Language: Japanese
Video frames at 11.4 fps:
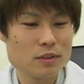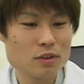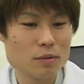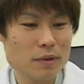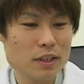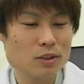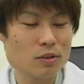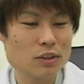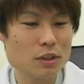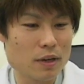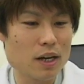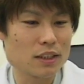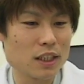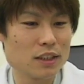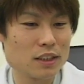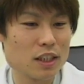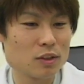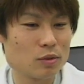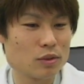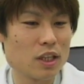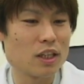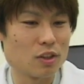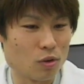一応ベースとしては3次元測
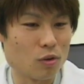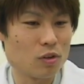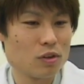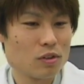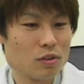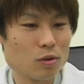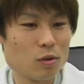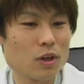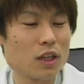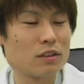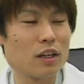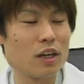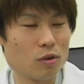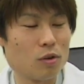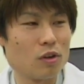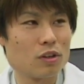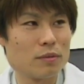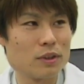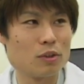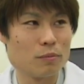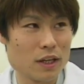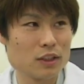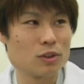定器の光学系を一応
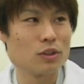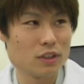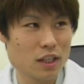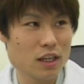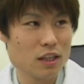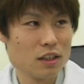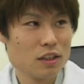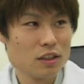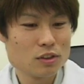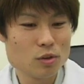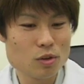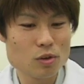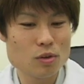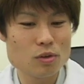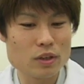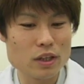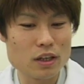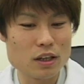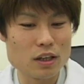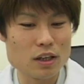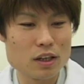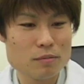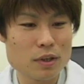ベースとしてそこの、
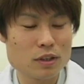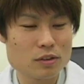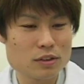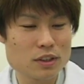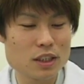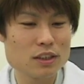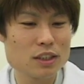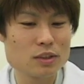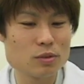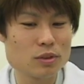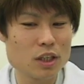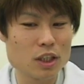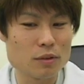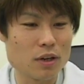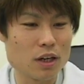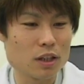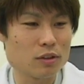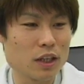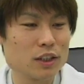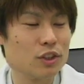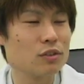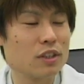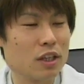えーまあ、3次元測定器は約
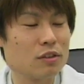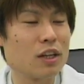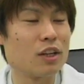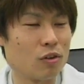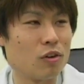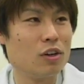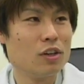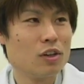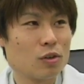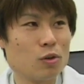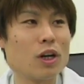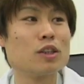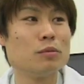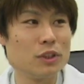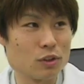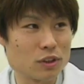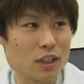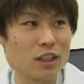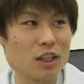80点ぐらいの光学部品を使っ